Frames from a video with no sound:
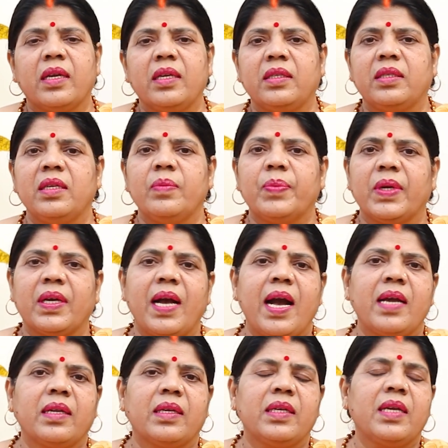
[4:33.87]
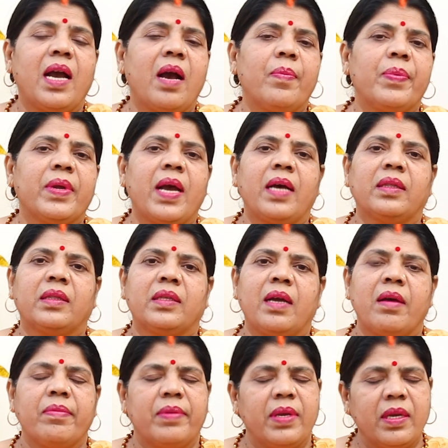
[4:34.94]
किसी प्रकार की आप
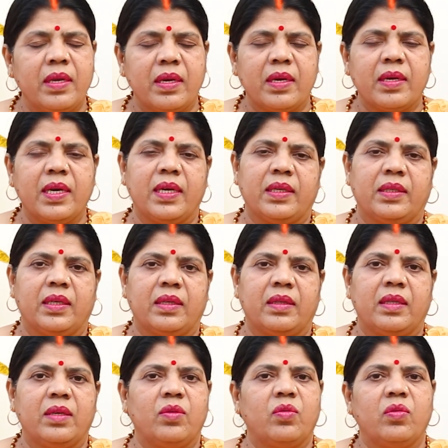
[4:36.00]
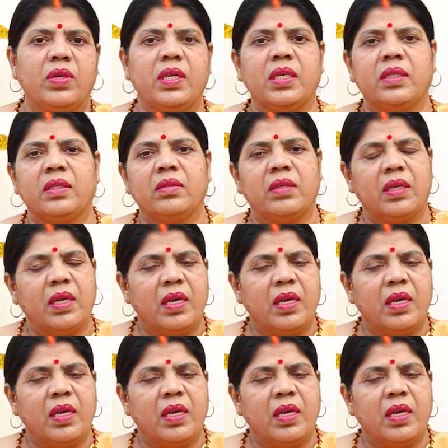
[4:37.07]
यात्रा भी कर सकते हो इस